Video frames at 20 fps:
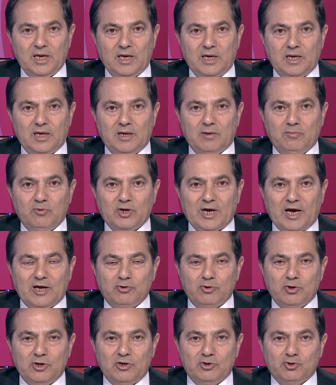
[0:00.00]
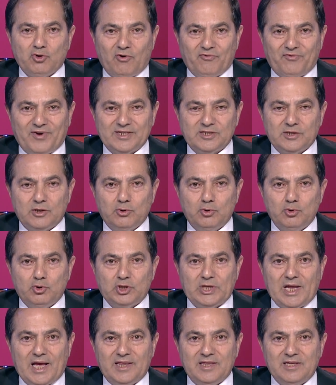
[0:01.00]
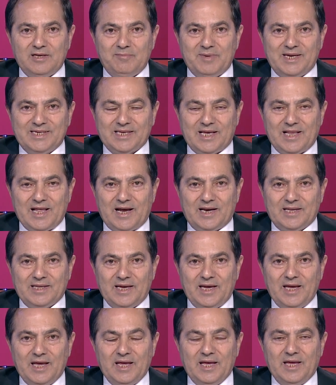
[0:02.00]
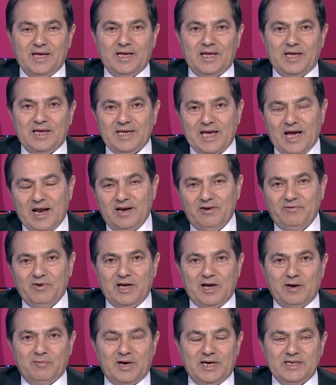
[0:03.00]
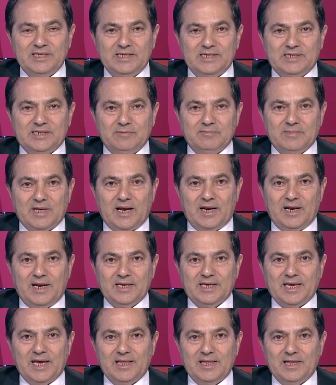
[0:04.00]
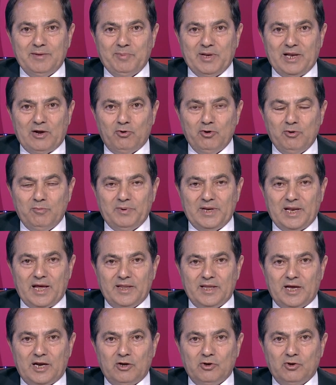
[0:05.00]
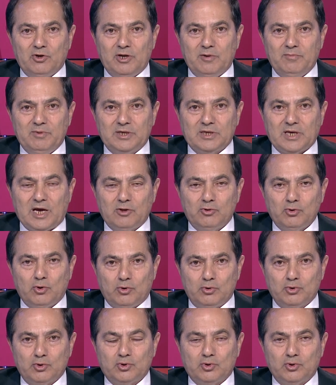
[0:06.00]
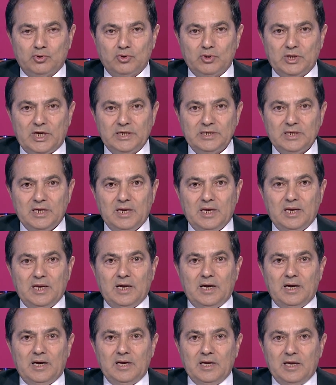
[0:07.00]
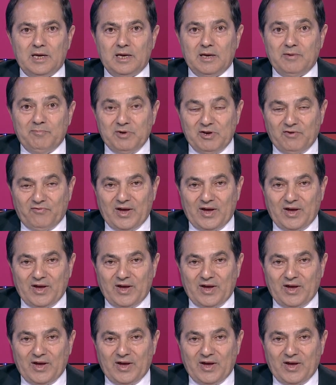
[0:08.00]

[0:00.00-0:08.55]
E, bu kadroyu çok fazla güçlendirmeseler de e, yerli ve yabancı isimlerle kendi plan oyun planlarına göre bir kadro oluşturdular. E, bir